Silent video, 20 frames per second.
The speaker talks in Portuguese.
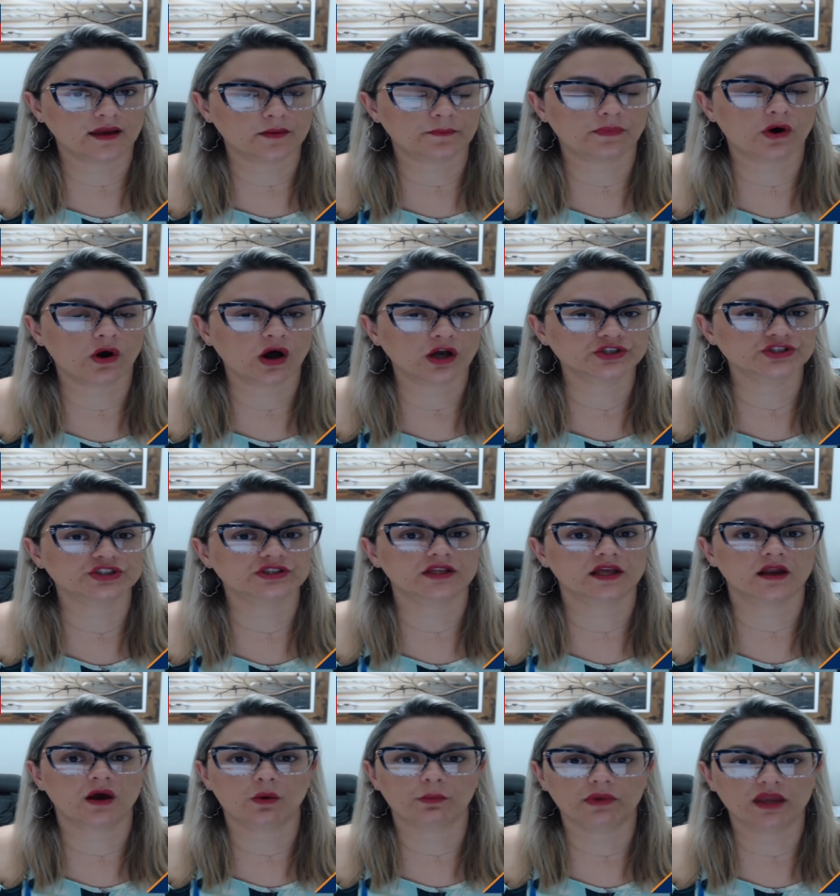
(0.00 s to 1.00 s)
pode
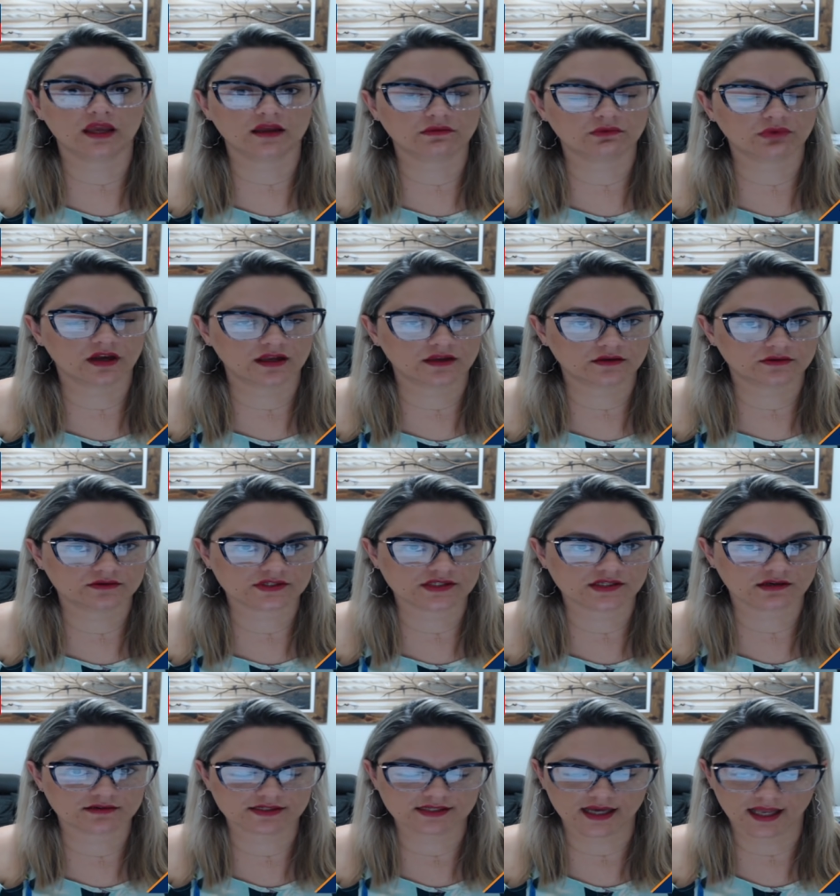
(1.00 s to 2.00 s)
ter aumento aí no
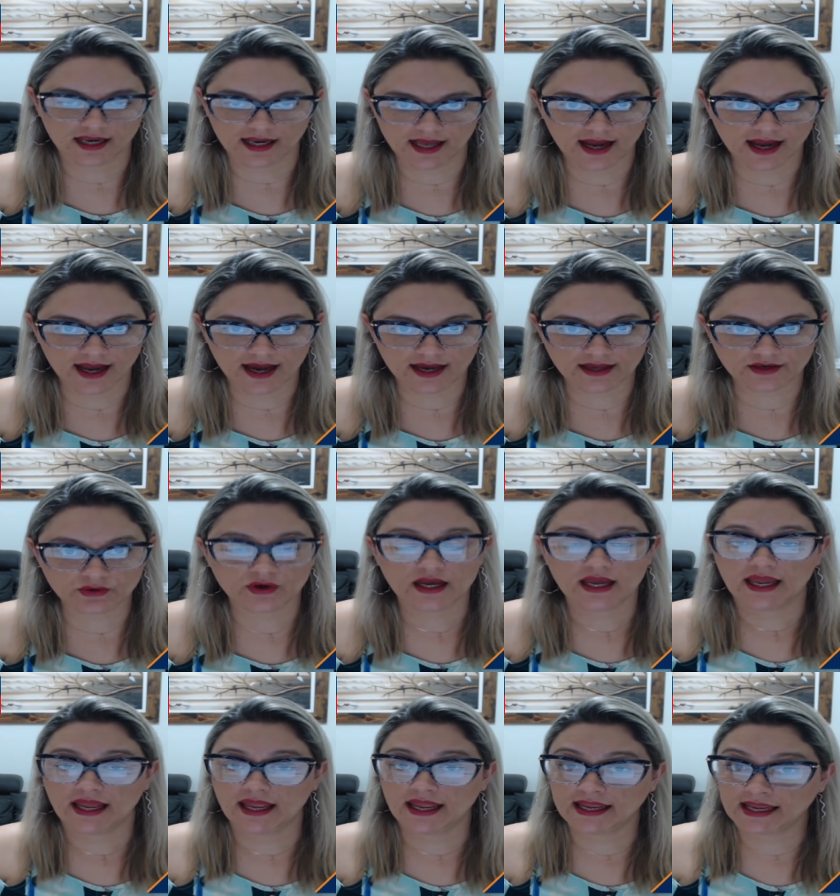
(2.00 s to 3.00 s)
seu salário
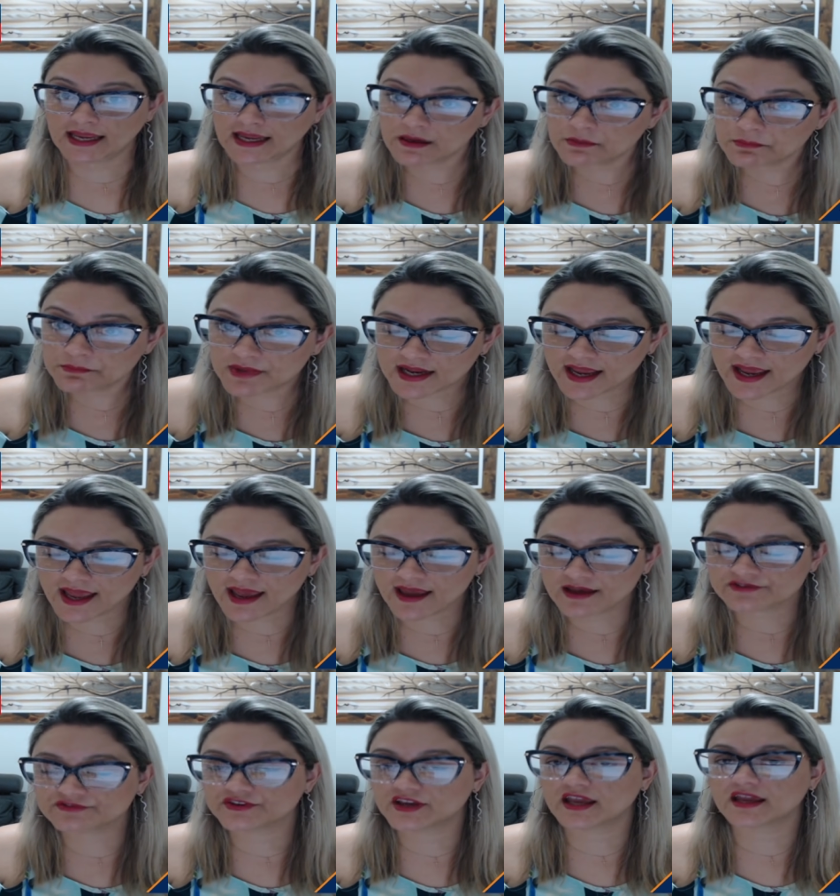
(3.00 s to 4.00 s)
em
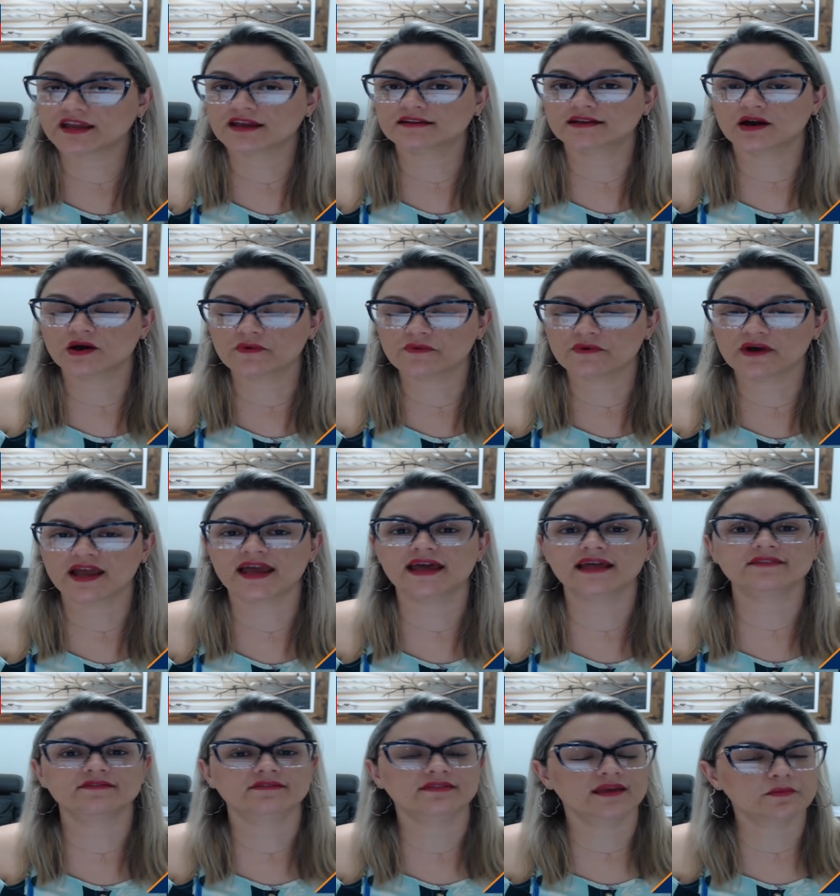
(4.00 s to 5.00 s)
breve, hein? Não
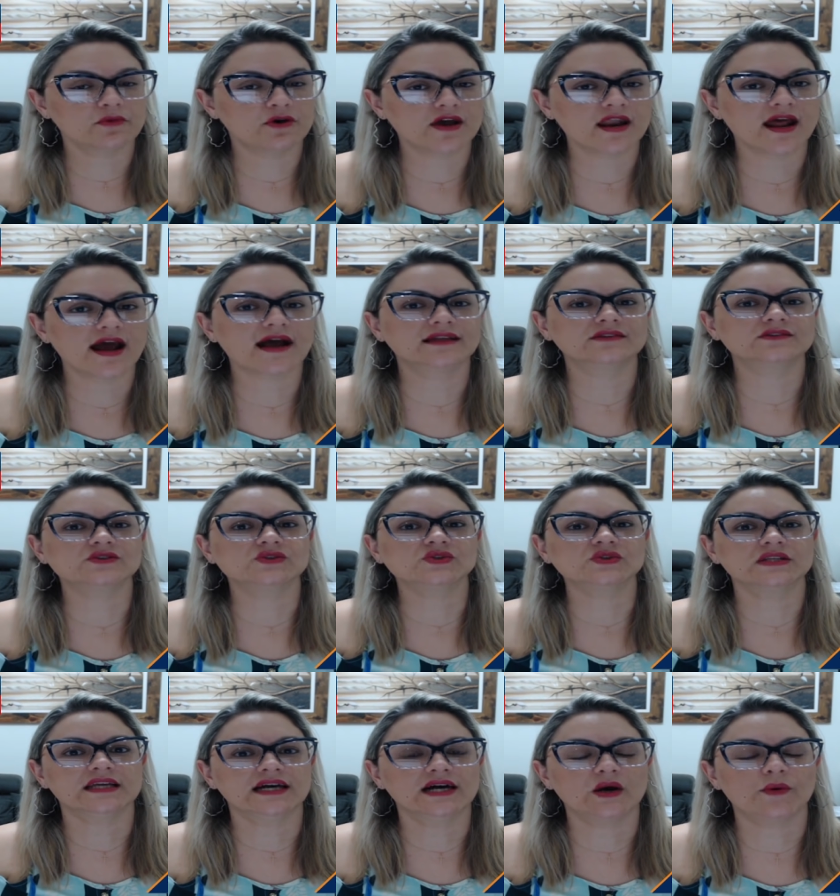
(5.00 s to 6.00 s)
é demorado isso
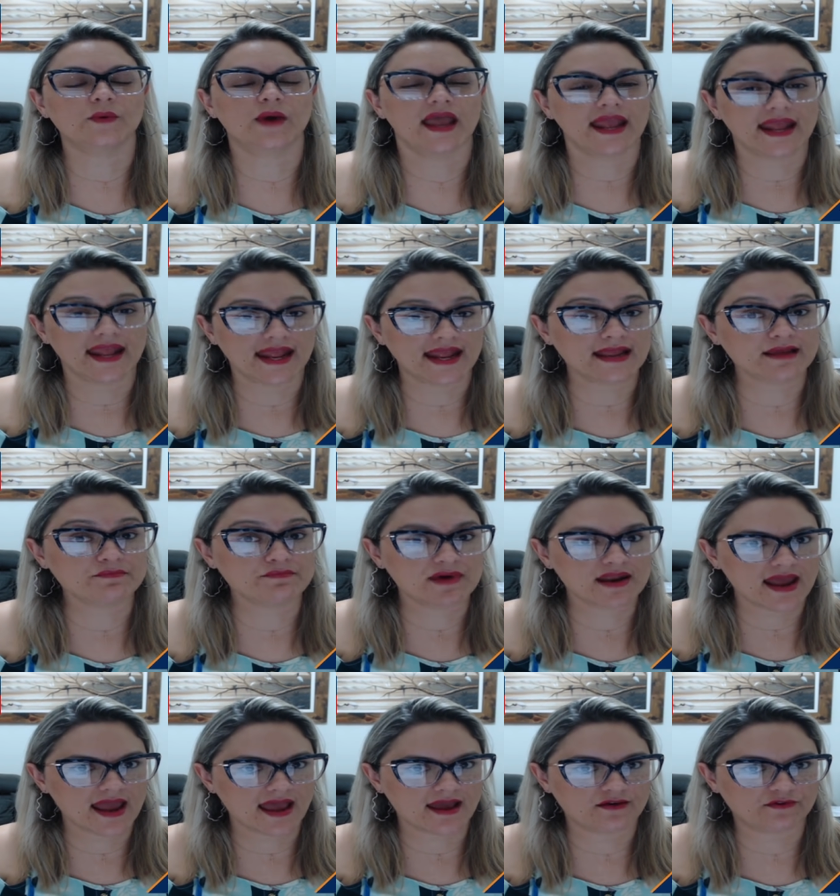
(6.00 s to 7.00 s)
não, é em
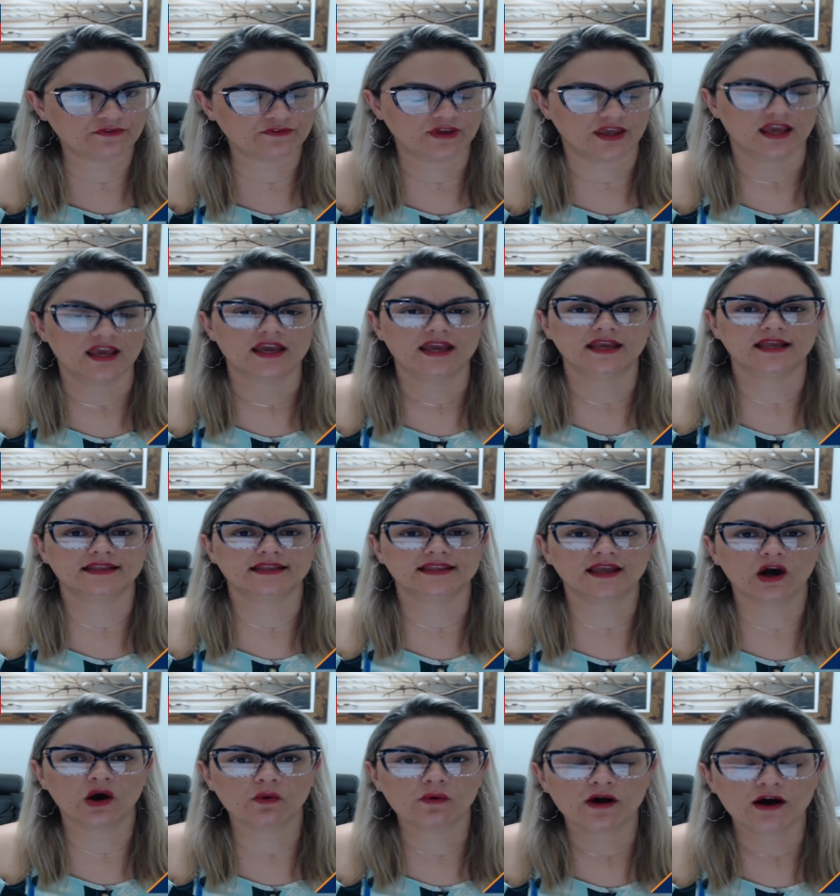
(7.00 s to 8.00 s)
breve.
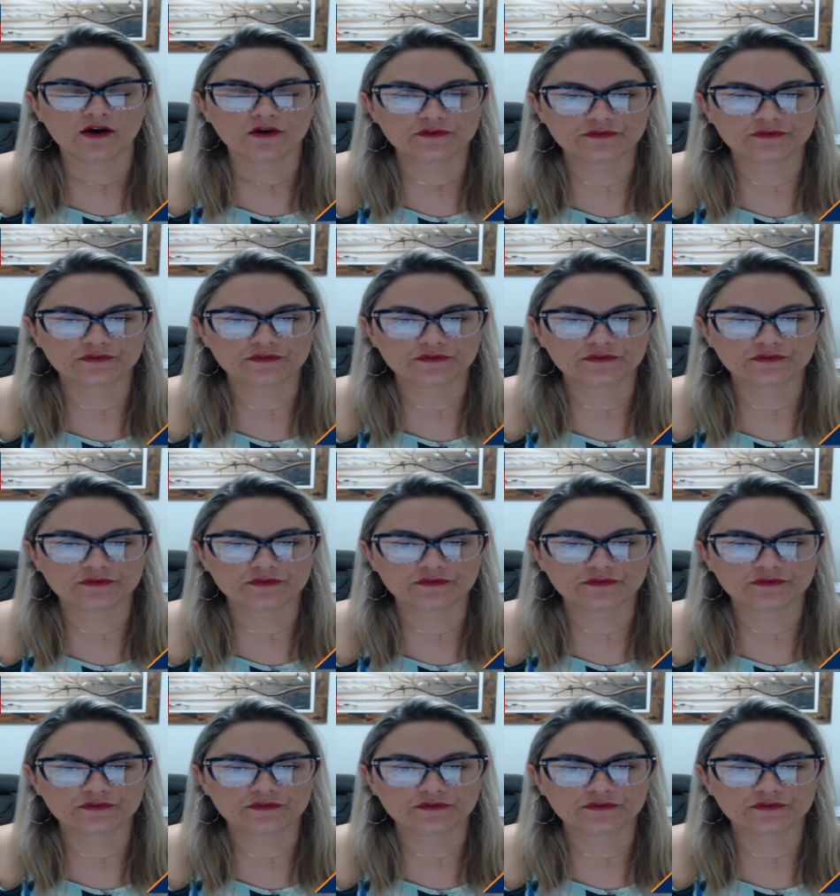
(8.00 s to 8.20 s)
Então,